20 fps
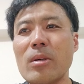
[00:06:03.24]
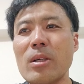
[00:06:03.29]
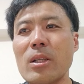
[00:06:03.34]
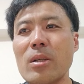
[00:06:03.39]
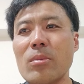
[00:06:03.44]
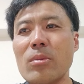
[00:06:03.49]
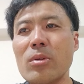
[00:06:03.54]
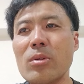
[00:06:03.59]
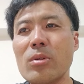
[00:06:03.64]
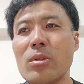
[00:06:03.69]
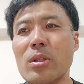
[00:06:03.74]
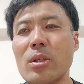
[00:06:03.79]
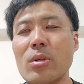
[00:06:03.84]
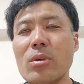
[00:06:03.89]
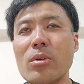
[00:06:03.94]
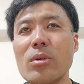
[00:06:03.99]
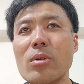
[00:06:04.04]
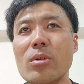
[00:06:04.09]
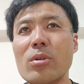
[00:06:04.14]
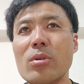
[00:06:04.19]
で戻ってこ
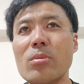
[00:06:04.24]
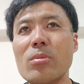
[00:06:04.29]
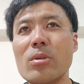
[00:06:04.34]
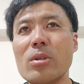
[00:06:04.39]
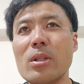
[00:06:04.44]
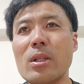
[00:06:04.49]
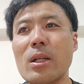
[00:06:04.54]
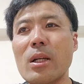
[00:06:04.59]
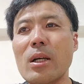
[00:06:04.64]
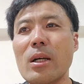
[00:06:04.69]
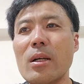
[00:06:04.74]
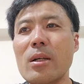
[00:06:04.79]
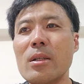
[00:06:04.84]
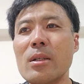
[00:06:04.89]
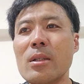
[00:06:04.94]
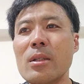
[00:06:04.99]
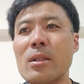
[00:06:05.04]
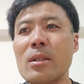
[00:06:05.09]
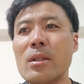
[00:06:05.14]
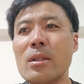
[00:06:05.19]
ようと思ったら
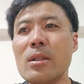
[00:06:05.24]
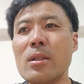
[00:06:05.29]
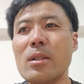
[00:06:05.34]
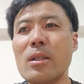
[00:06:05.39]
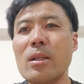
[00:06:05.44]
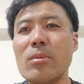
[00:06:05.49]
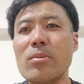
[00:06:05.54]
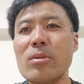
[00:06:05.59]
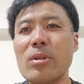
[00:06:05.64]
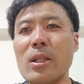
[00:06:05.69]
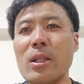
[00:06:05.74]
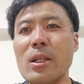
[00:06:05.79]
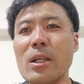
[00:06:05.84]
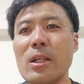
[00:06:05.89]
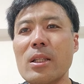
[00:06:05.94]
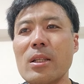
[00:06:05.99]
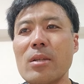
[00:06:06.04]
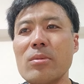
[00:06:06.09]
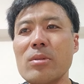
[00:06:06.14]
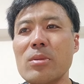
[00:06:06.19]
手ぶらで
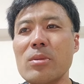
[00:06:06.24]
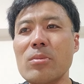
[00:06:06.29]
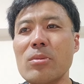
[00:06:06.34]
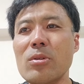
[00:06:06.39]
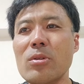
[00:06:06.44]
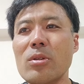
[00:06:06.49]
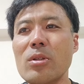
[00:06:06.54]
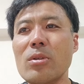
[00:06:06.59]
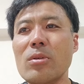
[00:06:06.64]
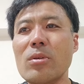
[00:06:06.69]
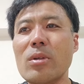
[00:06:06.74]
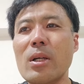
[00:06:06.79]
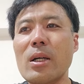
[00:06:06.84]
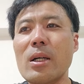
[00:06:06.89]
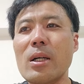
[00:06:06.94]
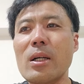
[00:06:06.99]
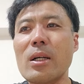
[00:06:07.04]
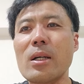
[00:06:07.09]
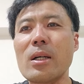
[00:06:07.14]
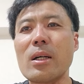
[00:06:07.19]
片道戻ってこなあ
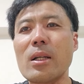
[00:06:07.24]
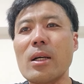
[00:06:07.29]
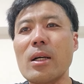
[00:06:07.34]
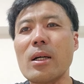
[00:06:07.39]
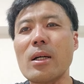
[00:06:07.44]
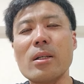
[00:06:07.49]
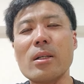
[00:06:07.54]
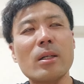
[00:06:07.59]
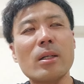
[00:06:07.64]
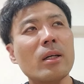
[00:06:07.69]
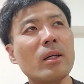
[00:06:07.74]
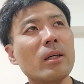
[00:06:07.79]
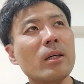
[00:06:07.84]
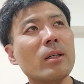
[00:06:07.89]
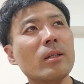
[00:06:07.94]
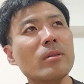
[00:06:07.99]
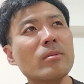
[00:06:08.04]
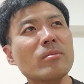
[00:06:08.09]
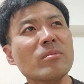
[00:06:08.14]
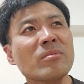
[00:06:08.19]
かんから
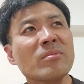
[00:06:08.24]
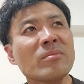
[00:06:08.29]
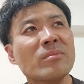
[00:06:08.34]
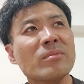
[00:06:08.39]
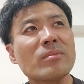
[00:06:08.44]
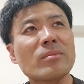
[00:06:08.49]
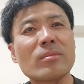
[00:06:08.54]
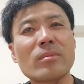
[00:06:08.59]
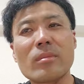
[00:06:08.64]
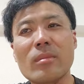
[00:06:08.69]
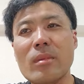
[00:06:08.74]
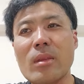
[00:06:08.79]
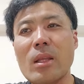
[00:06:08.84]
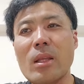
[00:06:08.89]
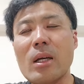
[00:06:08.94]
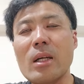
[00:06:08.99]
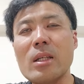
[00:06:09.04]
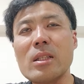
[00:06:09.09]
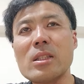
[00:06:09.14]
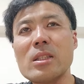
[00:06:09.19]
なん
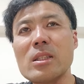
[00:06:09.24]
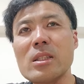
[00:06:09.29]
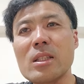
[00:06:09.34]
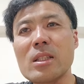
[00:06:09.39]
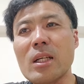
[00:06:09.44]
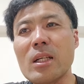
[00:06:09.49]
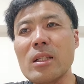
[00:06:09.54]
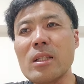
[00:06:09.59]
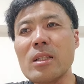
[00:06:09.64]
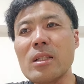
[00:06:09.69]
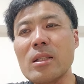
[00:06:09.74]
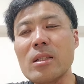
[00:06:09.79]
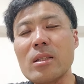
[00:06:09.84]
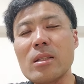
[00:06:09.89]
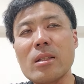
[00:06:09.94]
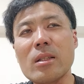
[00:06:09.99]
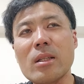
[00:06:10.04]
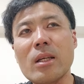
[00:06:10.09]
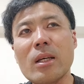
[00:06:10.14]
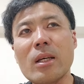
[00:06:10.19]
か1時間
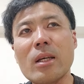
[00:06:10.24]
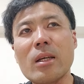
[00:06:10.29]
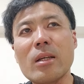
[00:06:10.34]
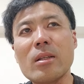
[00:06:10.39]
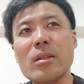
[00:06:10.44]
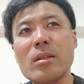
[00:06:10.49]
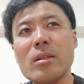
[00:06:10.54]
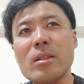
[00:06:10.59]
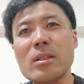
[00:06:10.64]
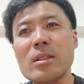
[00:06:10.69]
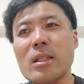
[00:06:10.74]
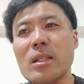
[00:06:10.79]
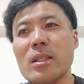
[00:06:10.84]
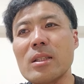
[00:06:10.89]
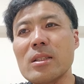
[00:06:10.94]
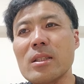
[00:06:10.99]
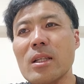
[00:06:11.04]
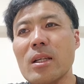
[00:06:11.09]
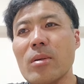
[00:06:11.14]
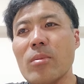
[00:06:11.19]
で2 3 0 0
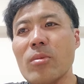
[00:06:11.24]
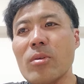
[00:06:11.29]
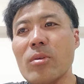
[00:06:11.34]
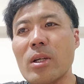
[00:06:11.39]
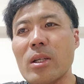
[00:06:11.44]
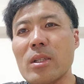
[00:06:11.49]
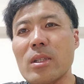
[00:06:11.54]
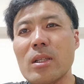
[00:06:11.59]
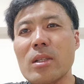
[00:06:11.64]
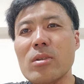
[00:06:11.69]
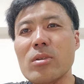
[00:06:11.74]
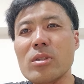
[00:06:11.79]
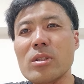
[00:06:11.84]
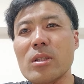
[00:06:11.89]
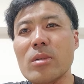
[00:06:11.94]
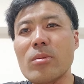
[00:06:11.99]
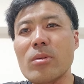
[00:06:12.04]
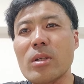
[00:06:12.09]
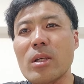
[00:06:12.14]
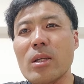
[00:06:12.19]
0円もらったとして
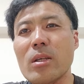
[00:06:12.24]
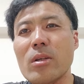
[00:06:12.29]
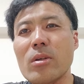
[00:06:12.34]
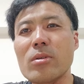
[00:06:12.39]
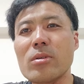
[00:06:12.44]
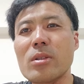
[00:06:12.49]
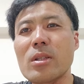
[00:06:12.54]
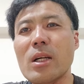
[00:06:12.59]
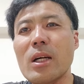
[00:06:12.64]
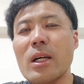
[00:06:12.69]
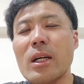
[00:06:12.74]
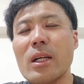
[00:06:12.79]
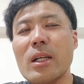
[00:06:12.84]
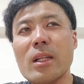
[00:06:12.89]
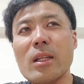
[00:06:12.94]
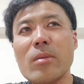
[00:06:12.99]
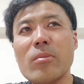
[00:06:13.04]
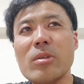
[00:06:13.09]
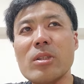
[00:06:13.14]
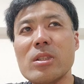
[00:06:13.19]
も結局帰
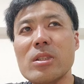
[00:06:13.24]
り道